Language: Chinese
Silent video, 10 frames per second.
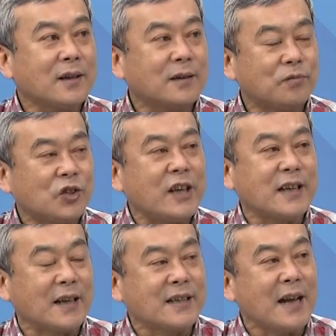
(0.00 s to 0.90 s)
这一
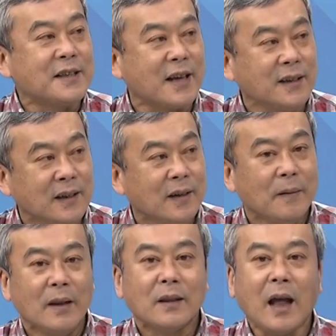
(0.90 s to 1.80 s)
场战争。
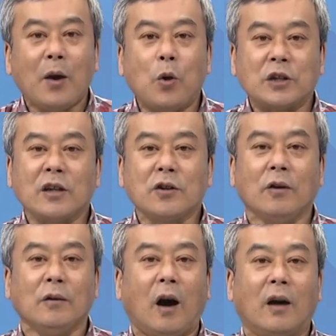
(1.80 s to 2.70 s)
那我觉得
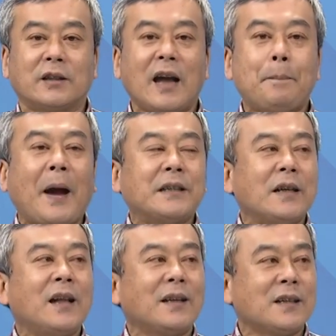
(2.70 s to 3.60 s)
说哦，现在拜登
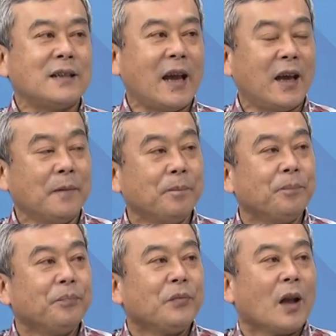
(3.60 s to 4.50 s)
他自己也
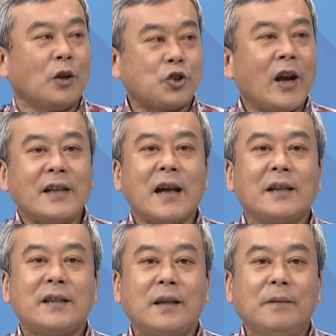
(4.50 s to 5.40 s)
啊，虽然在
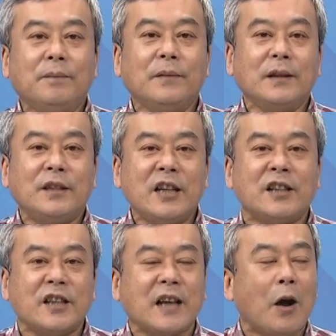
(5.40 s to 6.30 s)
经
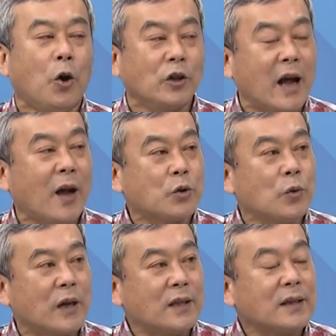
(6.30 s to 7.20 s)
济上获得好处，
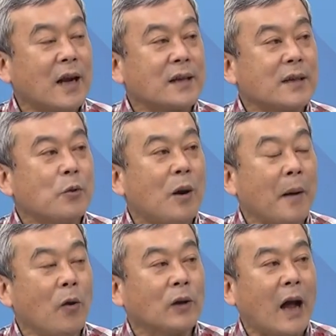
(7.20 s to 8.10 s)
可是他的声望没
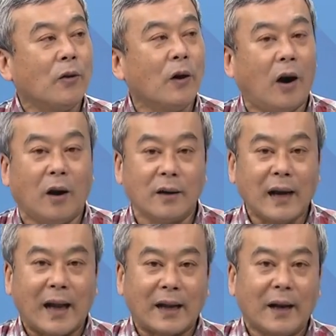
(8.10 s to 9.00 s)
有高哦。
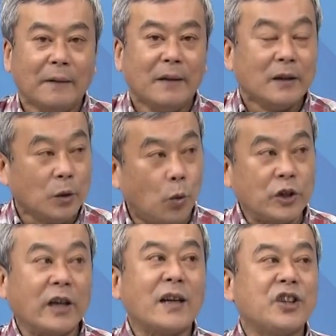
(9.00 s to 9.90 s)
那我觉
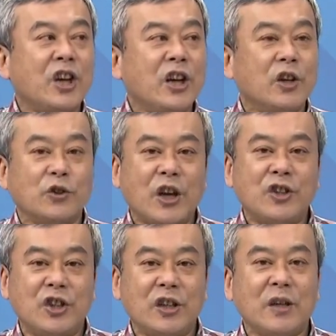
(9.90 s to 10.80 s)
得他心里有些
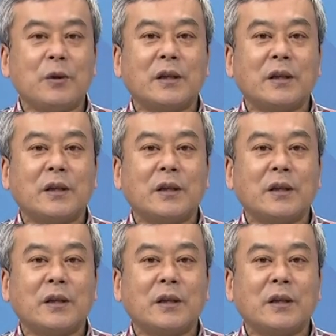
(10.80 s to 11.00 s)
急，因为